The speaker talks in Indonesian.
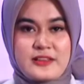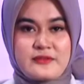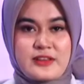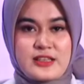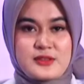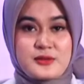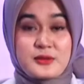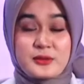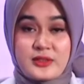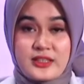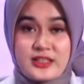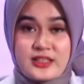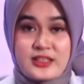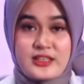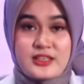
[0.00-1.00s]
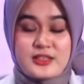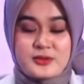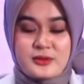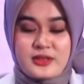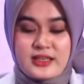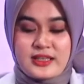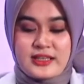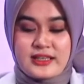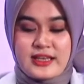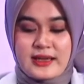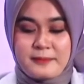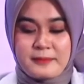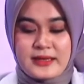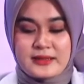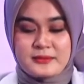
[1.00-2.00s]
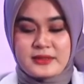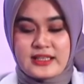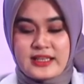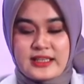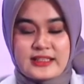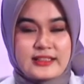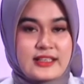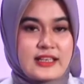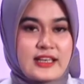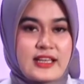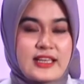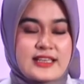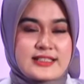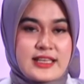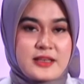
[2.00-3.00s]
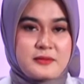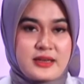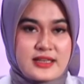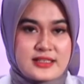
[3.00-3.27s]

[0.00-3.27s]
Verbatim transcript: infrastruktur ini juga dapat meningkatkan daya saing